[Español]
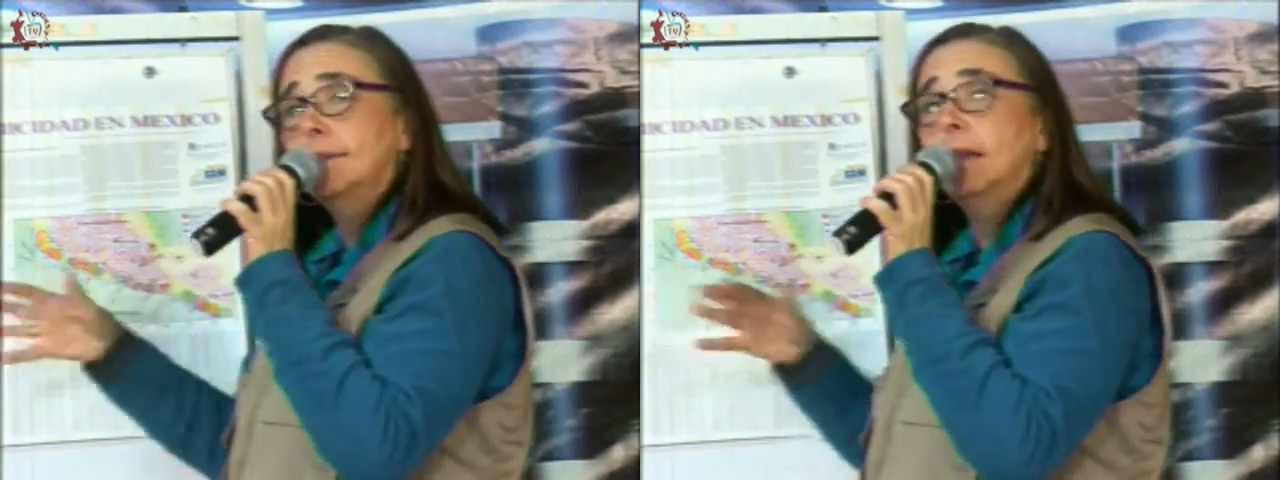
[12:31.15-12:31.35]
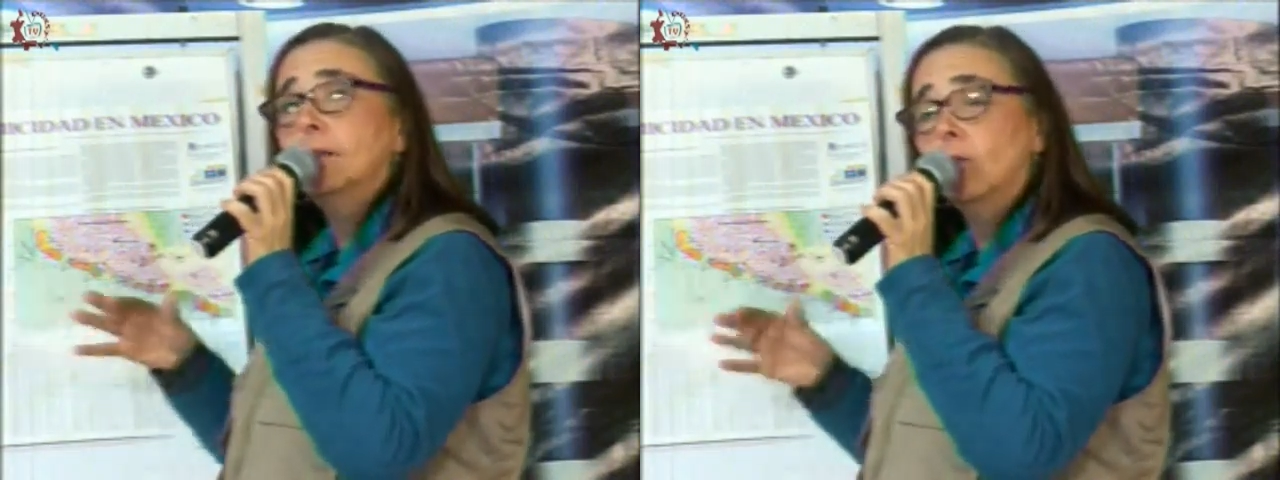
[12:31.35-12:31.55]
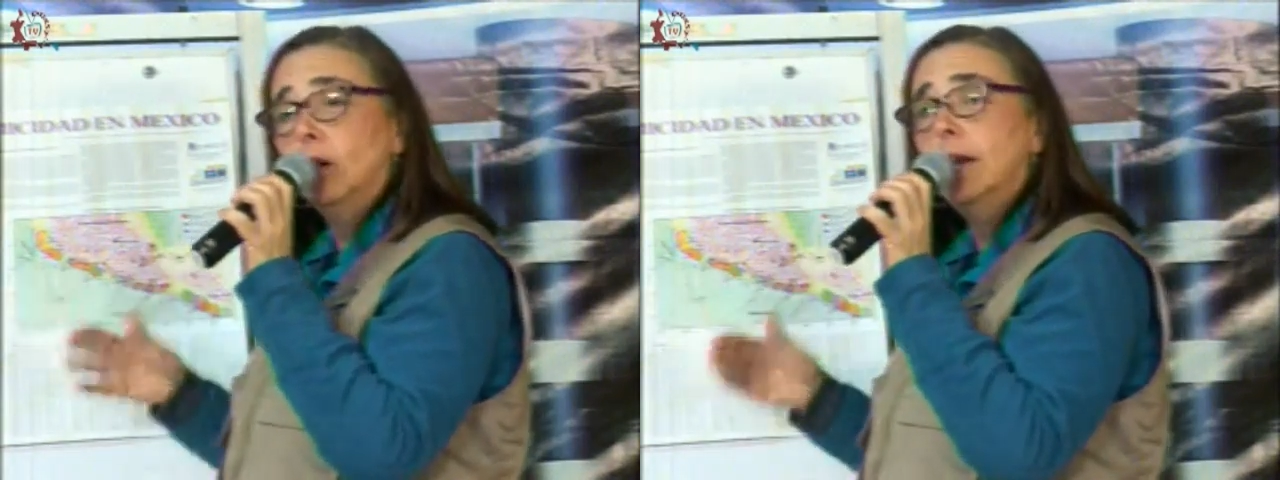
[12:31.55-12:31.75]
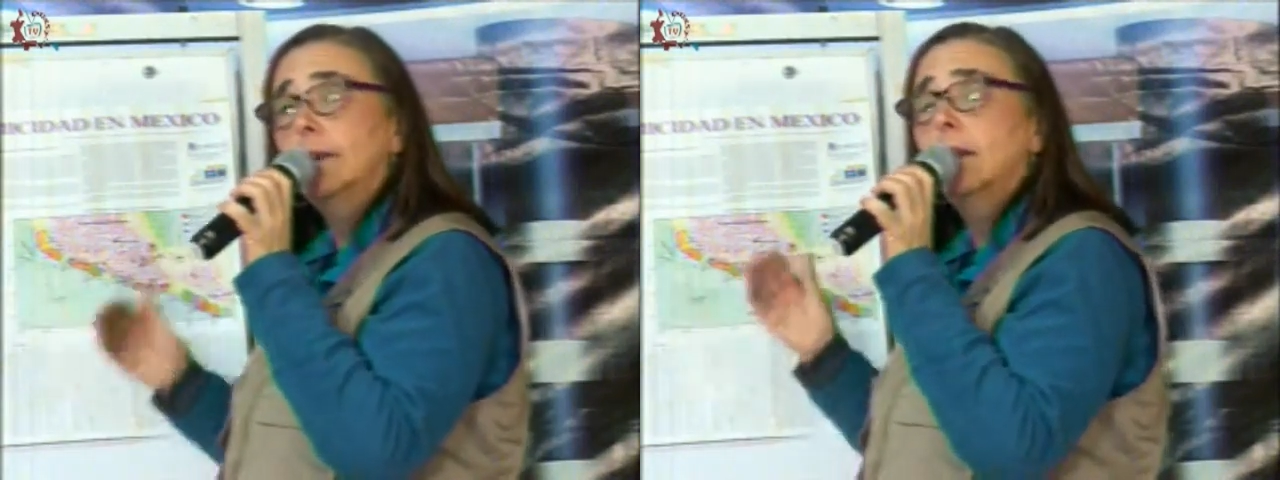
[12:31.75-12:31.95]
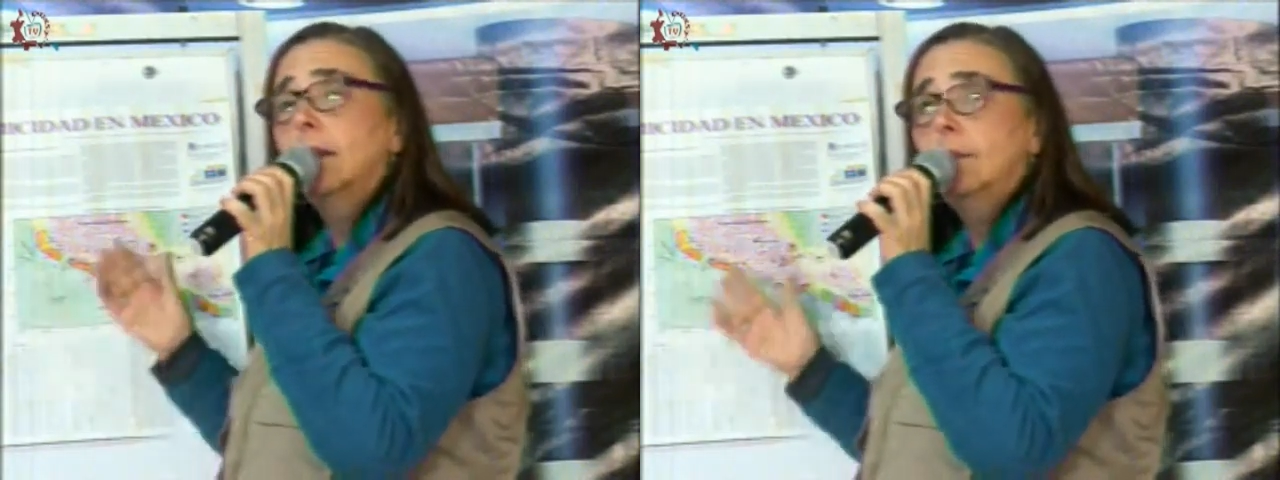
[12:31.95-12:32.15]

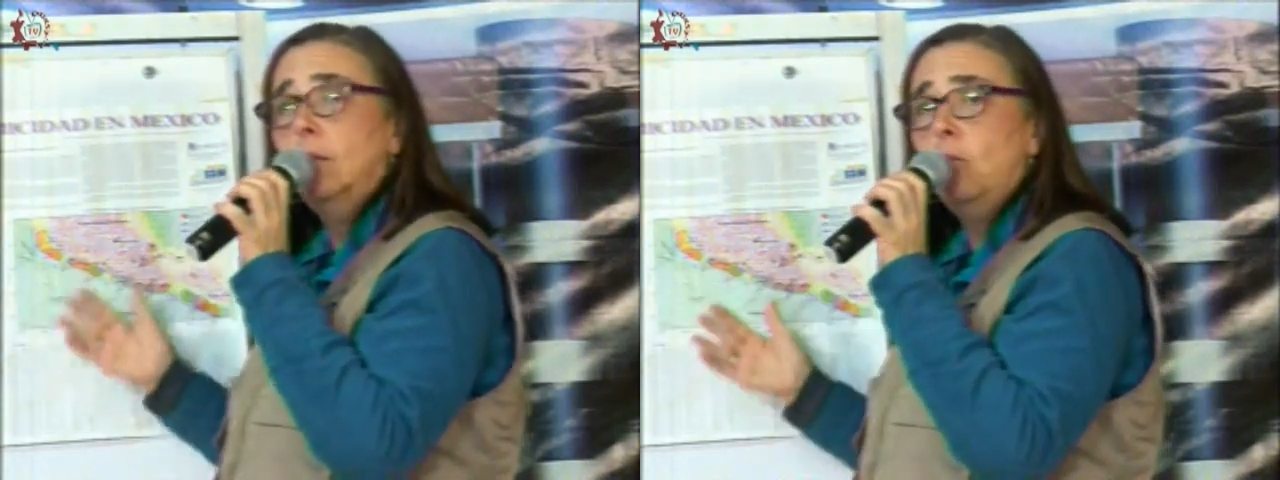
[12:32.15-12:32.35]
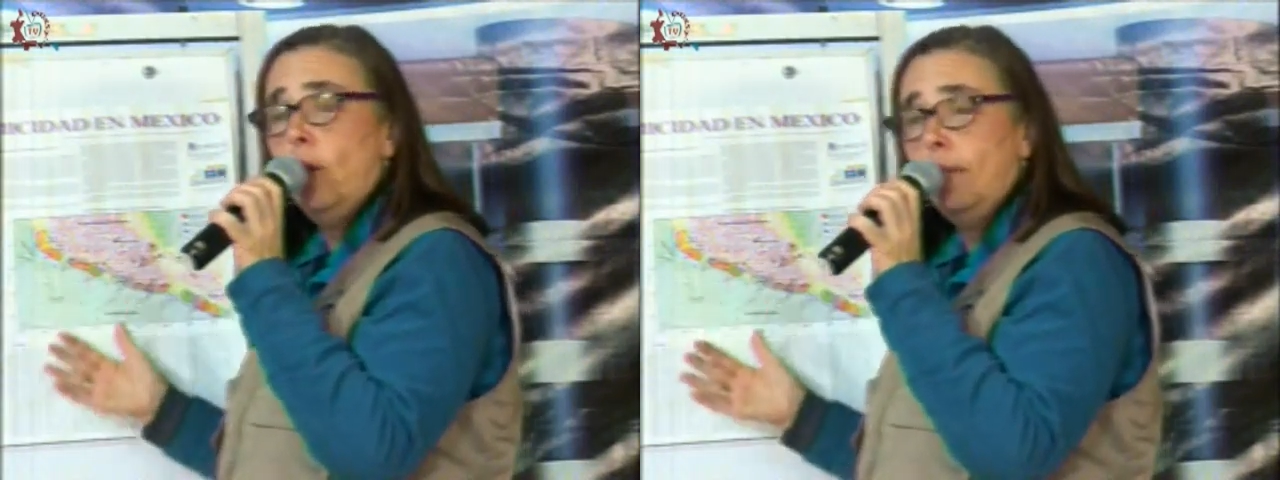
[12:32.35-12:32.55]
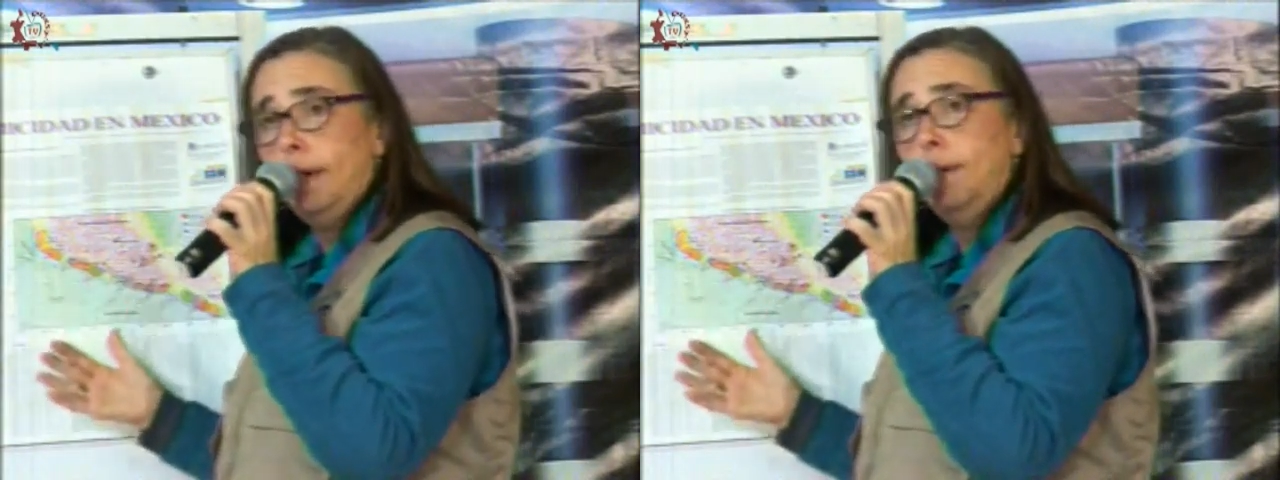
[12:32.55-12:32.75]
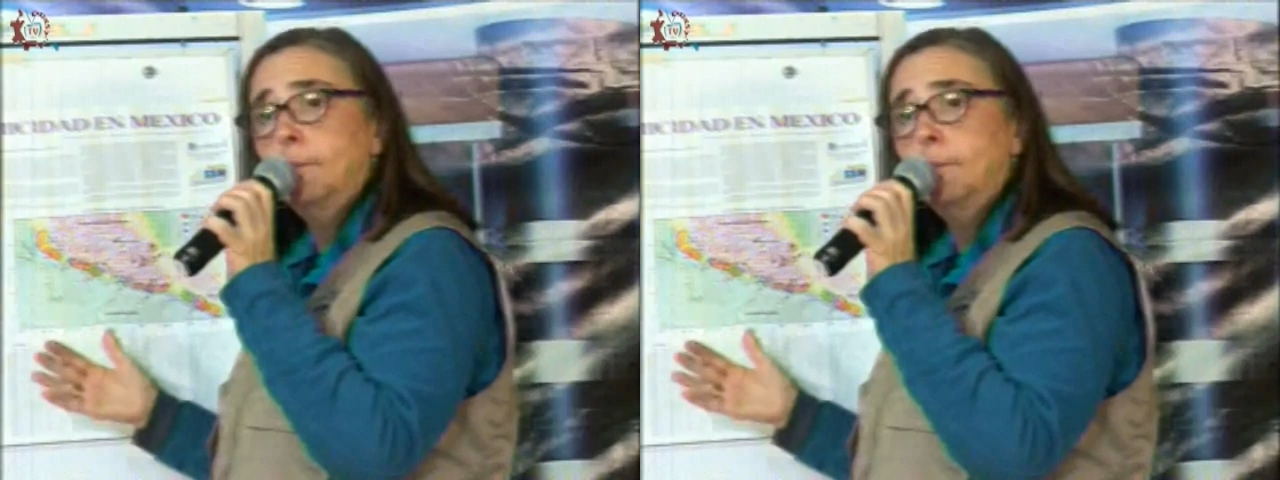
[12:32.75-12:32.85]
tectónicas que se mueven.